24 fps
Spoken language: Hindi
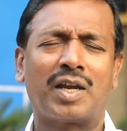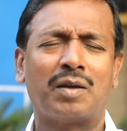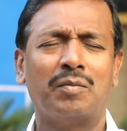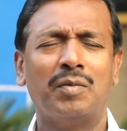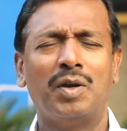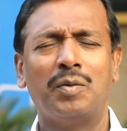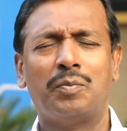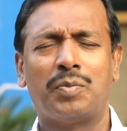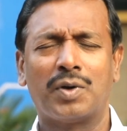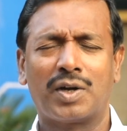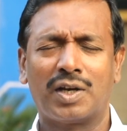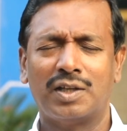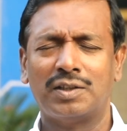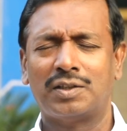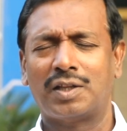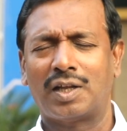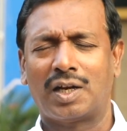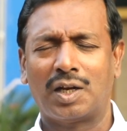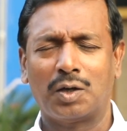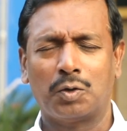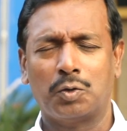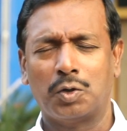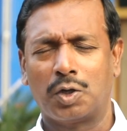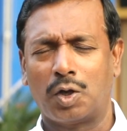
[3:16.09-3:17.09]
ऊंचा करने के
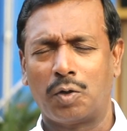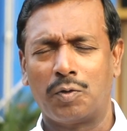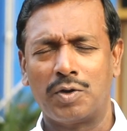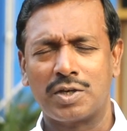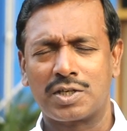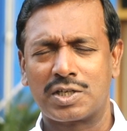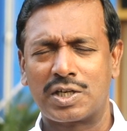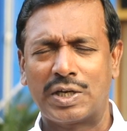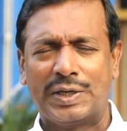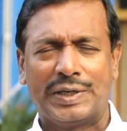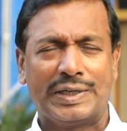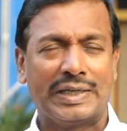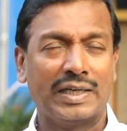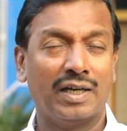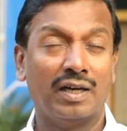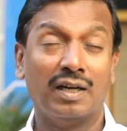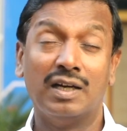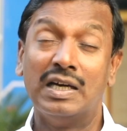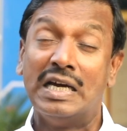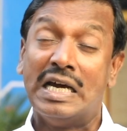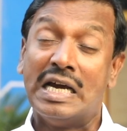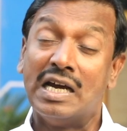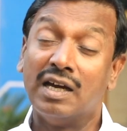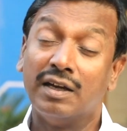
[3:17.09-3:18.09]
लिए हमें मदद कीजिए
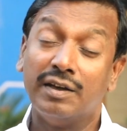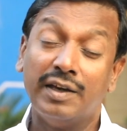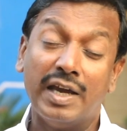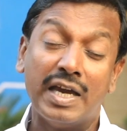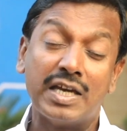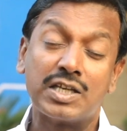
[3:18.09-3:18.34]
प्रभु